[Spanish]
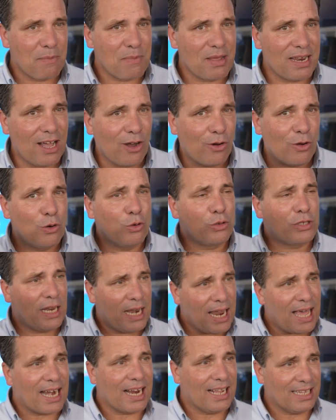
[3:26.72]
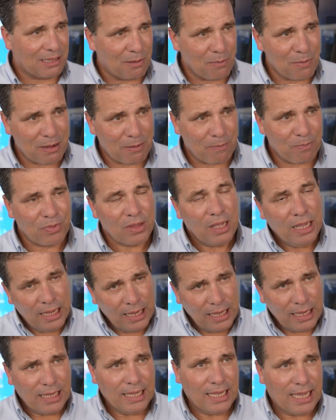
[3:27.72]
mirada con luces largas también,
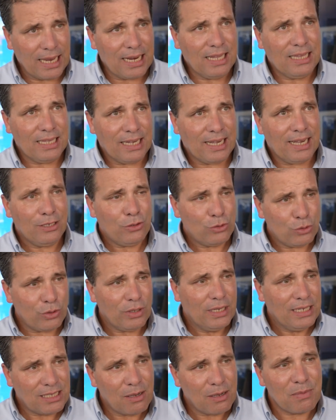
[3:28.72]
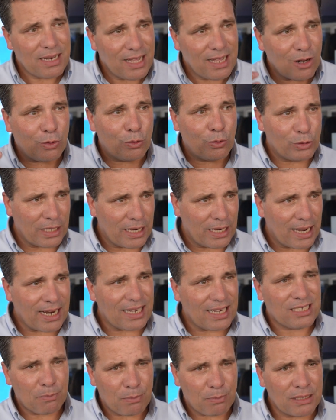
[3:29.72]
y que en este caso esa mirada con luces
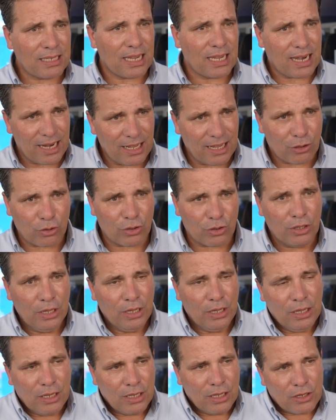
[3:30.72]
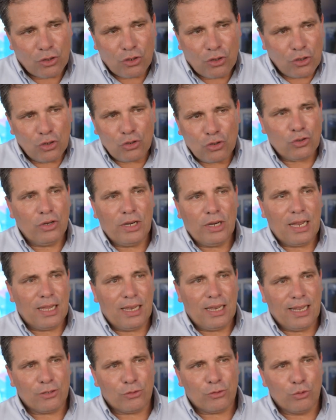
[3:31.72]
largas es pensar en esto, no, solo
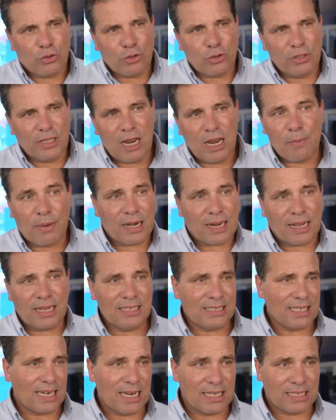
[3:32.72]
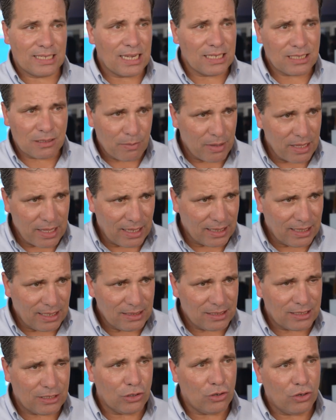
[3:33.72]
la, la, solución de la emergencia, las necesidades
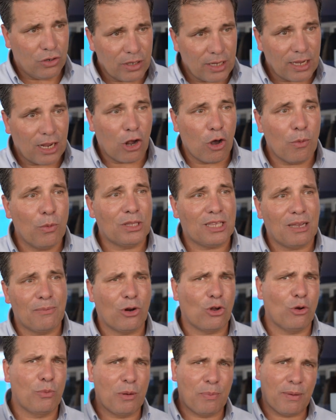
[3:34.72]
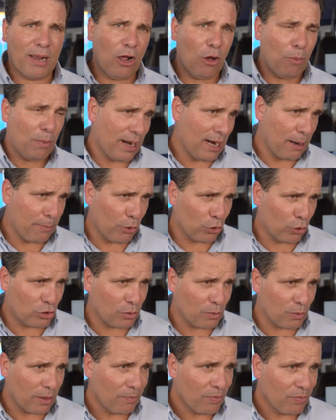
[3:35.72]
inmediatas, sino en cómo estar mejor preparados para la
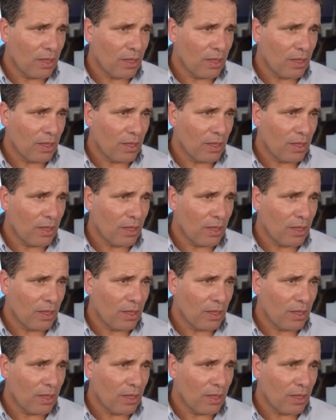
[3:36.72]
próxima.